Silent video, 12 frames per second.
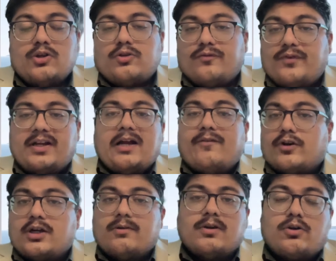तो वेरी
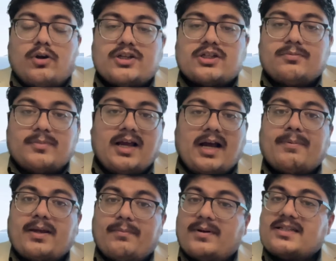अफोर्डेबल कॉस्ट में
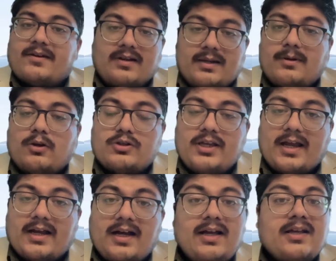आपके पास अवेलेबल हो
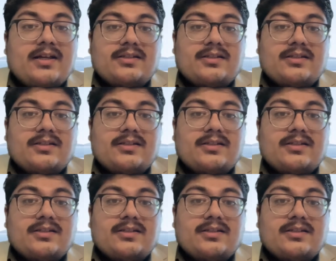जाएगा